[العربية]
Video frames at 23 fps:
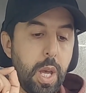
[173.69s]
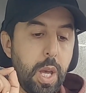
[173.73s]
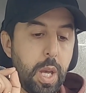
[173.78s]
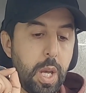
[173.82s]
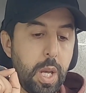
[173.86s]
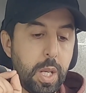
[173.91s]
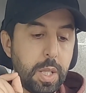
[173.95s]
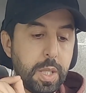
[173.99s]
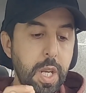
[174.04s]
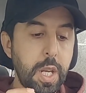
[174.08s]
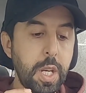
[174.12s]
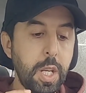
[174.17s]

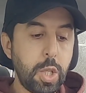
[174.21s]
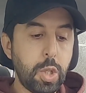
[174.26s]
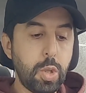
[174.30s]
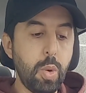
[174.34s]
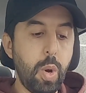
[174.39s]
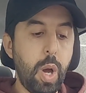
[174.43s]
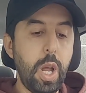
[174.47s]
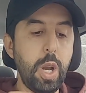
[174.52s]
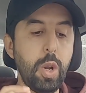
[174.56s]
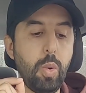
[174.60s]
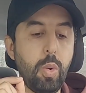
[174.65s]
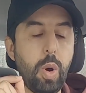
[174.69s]
آه، ثاني آه،
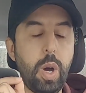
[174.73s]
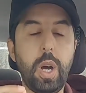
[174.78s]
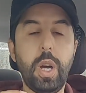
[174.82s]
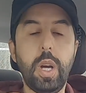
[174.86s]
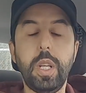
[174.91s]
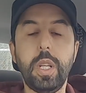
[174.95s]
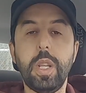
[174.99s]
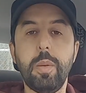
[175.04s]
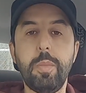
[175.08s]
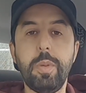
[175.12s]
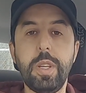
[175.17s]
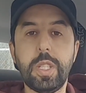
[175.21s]
سؤال هو
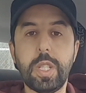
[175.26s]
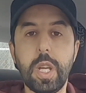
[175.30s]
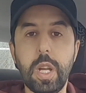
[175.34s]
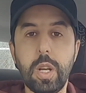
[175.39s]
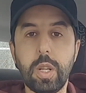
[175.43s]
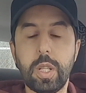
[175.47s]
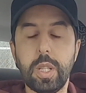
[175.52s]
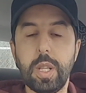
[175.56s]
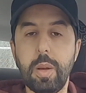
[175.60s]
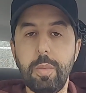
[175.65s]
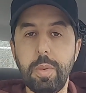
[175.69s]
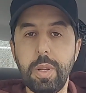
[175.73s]
عندما
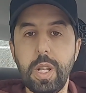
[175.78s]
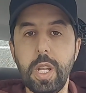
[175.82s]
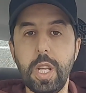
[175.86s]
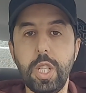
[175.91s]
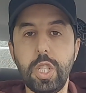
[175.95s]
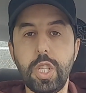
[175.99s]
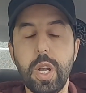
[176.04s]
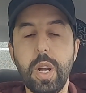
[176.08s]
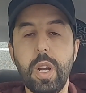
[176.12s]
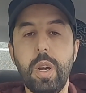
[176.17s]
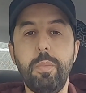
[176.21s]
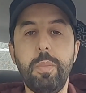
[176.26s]
يسألك ضابط
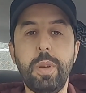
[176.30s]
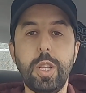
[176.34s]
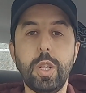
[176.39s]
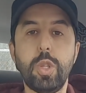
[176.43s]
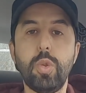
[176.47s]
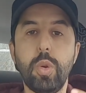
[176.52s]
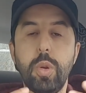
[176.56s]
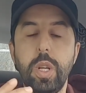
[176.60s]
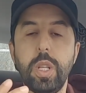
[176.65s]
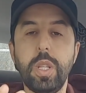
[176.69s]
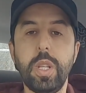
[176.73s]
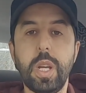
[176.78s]
الهجرة ماذا
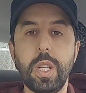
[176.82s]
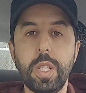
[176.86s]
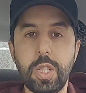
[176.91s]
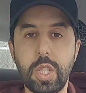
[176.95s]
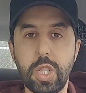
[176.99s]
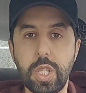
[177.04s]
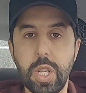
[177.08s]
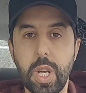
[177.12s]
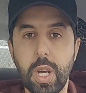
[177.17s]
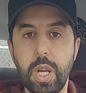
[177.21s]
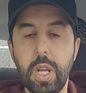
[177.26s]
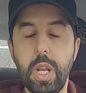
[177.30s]
تريد أن
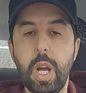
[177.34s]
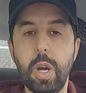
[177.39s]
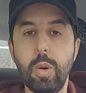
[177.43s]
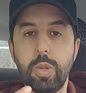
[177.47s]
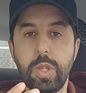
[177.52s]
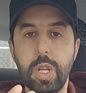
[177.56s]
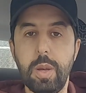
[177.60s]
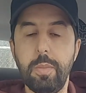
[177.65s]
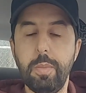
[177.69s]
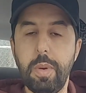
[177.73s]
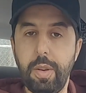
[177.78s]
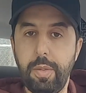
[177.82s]
تشتغل أو
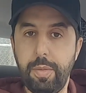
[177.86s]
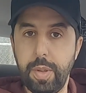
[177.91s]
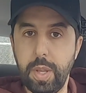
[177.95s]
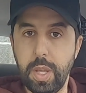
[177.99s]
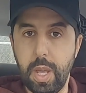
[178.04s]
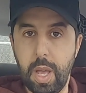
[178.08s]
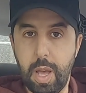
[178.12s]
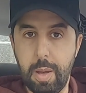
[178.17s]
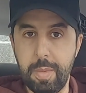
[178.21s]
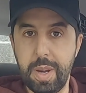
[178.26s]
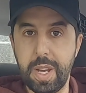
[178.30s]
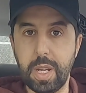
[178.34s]
تعمل
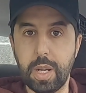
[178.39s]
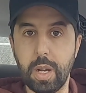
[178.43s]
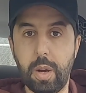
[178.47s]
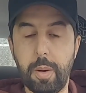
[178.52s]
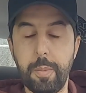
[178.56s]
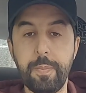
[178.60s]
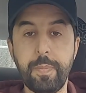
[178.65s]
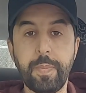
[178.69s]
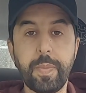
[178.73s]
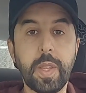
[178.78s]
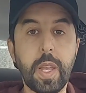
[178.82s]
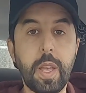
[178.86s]
في أمريكا
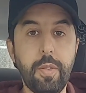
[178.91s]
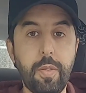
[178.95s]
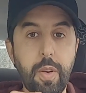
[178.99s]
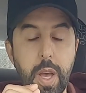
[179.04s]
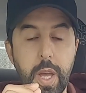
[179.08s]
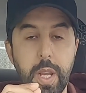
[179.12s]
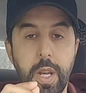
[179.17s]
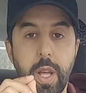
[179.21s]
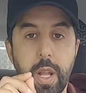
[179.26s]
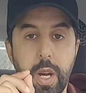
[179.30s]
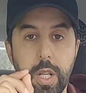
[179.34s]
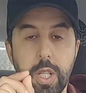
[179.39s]

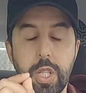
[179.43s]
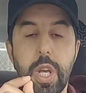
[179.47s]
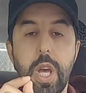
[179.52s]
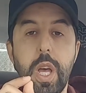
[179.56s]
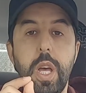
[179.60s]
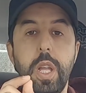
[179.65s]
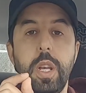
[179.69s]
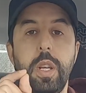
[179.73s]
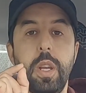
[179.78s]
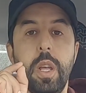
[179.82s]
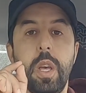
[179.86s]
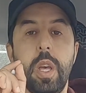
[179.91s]
فهنا
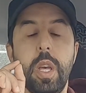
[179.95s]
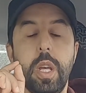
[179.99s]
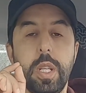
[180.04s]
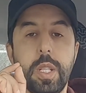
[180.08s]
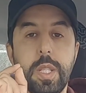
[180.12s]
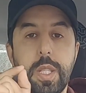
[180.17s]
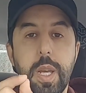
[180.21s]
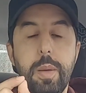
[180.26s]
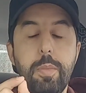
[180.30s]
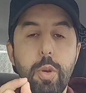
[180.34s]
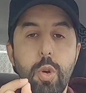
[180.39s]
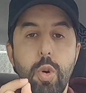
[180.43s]
رجاء
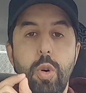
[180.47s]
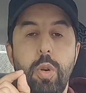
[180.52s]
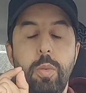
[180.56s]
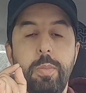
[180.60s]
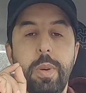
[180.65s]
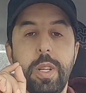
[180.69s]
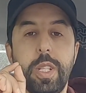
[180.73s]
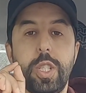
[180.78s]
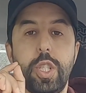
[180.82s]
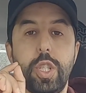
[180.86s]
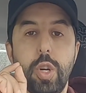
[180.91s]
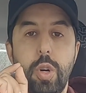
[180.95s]
انتبهوا
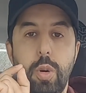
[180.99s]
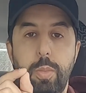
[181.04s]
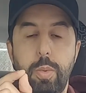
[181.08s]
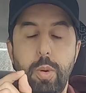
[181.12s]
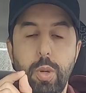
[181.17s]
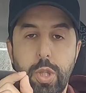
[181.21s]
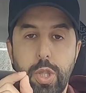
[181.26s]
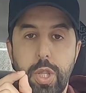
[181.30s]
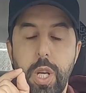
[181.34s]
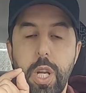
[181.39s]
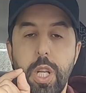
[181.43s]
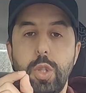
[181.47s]
ما
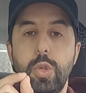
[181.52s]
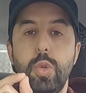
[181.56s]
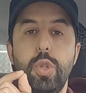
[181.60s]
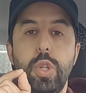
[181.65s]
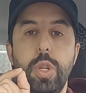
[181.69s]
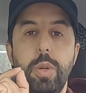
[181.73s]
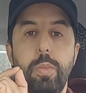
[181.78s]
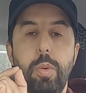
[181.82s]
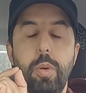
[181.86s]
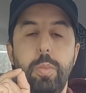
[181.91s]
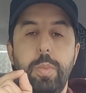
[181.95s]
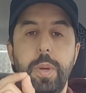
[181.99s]
تجاوبوش لا
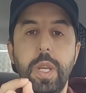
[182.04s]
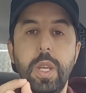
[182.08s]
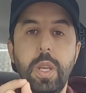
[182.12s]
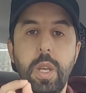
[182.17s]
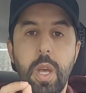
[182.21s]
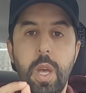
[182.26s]
تجيبوا